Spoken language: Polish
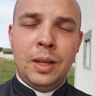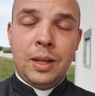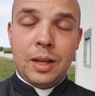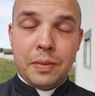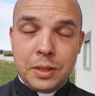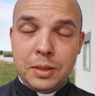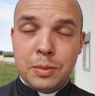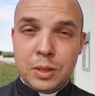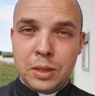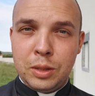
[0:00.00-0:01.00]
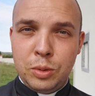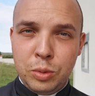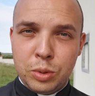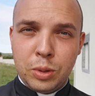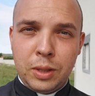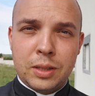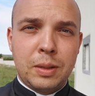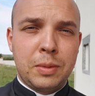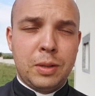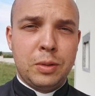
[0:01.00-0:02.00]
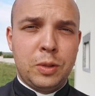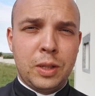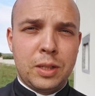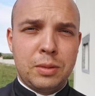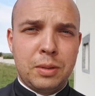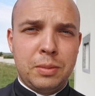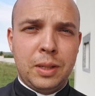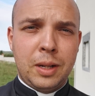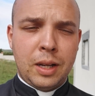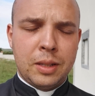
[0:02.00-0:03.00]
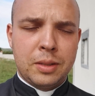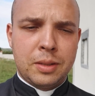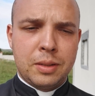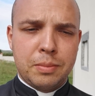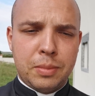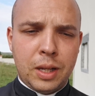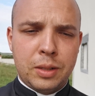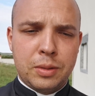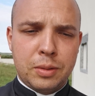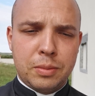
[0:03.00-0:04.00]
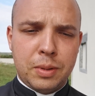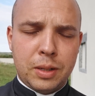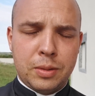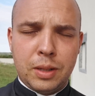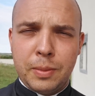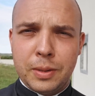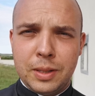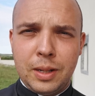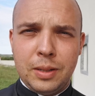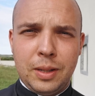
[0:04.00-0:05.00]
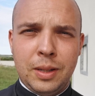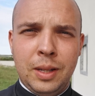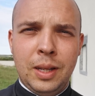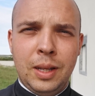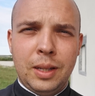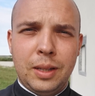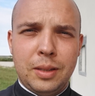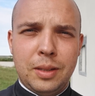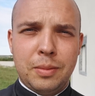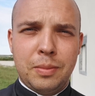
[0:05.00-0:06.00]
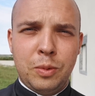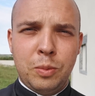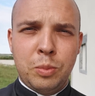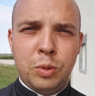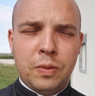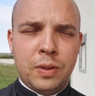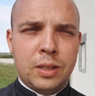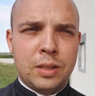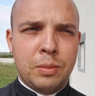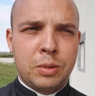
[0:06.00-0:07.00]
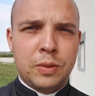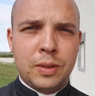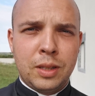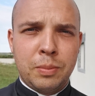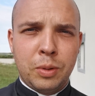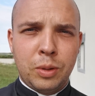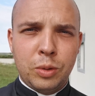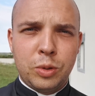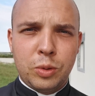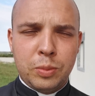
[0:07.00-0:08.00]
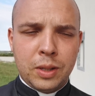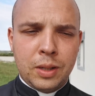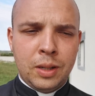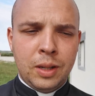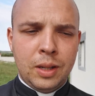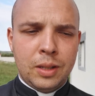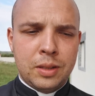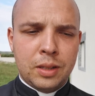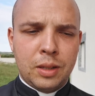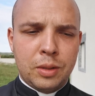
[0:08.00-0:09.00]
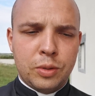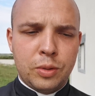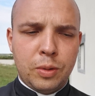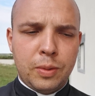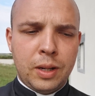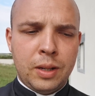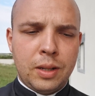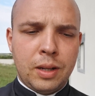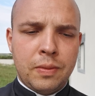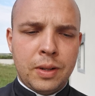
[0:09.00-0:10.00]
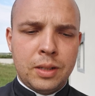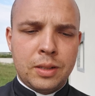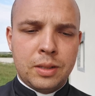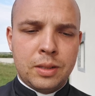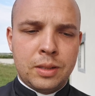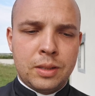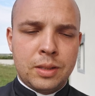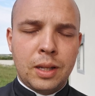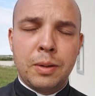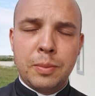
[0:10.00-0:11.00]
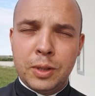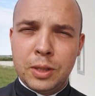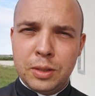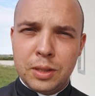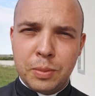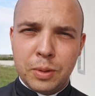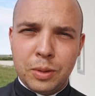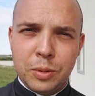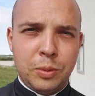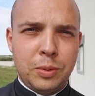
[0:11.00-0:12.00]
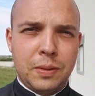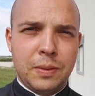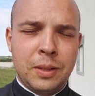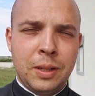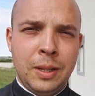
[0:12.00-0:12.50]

A właśnie może dać dużo. Ja sam tego doświadczyłem nieraz, bardzo, bardzo namacalnie, kiedy Bóg wręcz na mszy podnosił mnie z jakiegoś doła, a wręcz całe moje życie podnosił nawet.